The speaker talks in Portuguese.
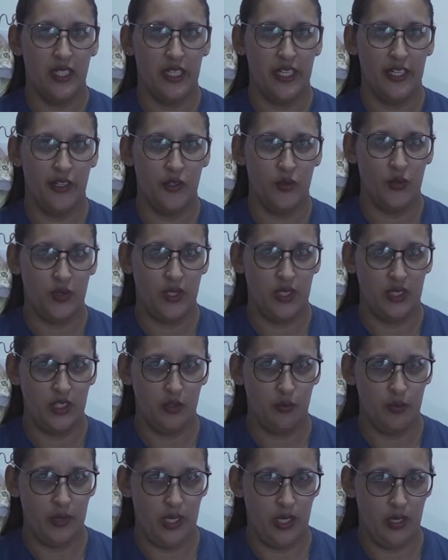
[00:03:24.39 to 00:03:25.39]
é um
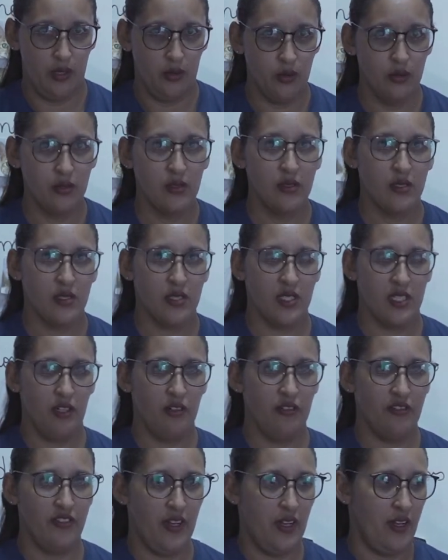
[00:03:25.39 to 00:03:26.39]
animal
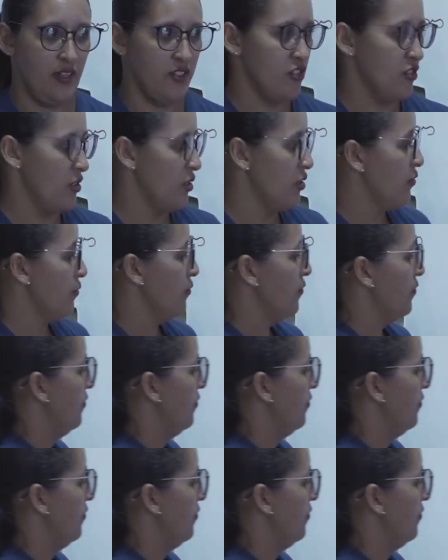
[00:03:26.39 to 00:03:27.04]
selvagem.